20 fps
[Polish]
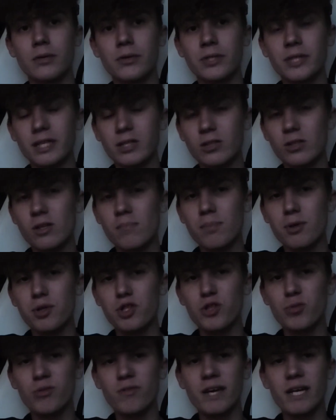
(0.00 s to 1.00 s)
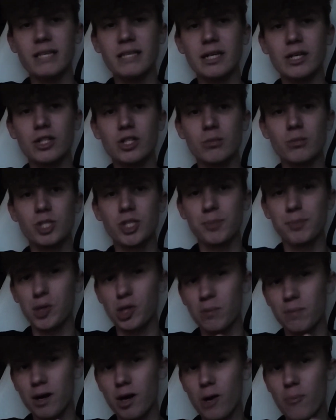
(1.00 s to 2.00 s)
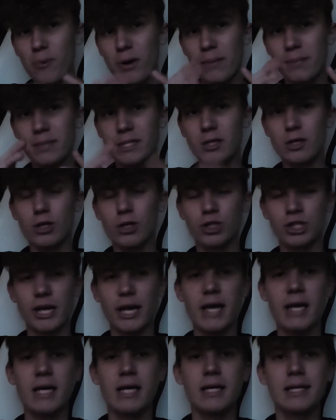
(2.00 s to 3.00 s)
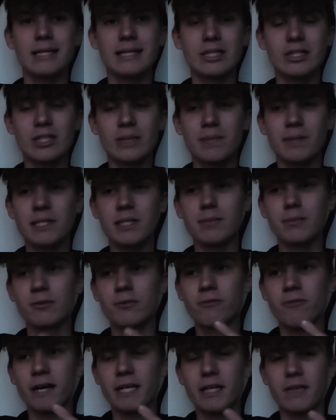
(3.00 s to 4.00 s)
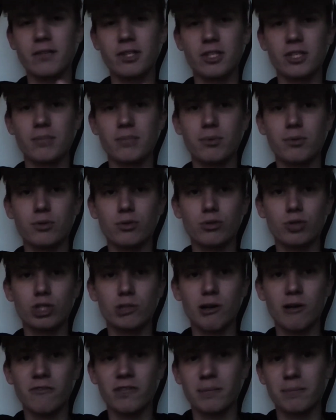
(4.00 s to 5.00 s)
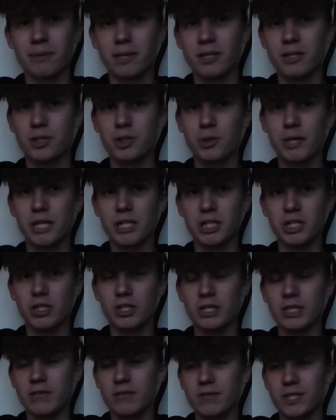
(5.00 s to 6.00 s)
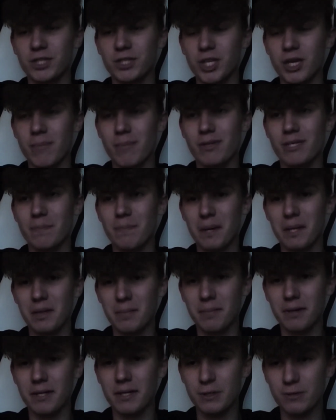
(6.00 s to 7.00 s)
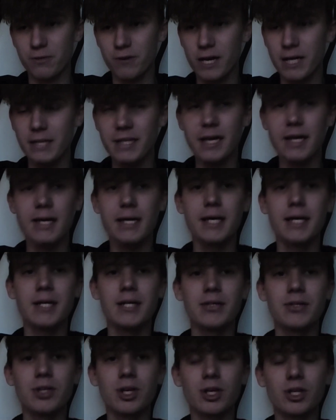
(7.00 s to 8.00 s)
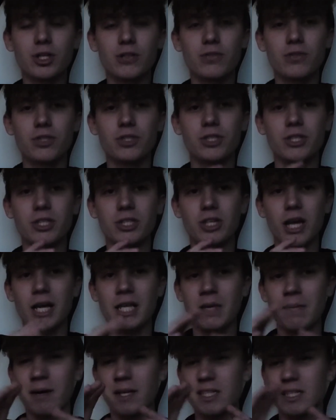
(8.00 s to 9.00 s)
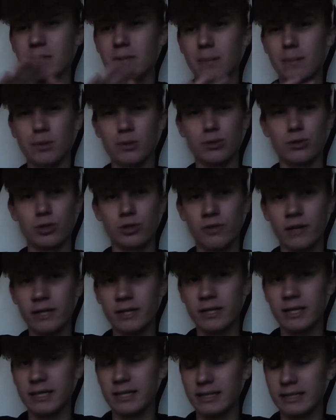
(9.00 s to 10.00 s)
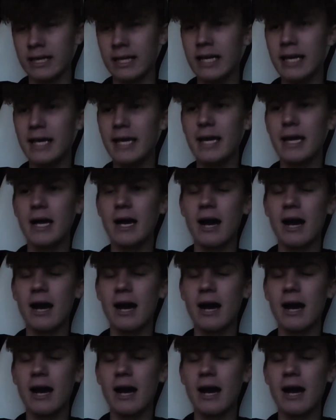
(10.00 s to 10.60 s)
No i tak słowem podsumowania tego, co mi się podobało, powiem tylko, że sezon naprawdę był fajny, w sensie po prostu trzymał w napięciu, każde kolejne wydarzenia były naprawdę bardzo fajne, no i oczywiście też animacja była po prostu świetna i tak dalej,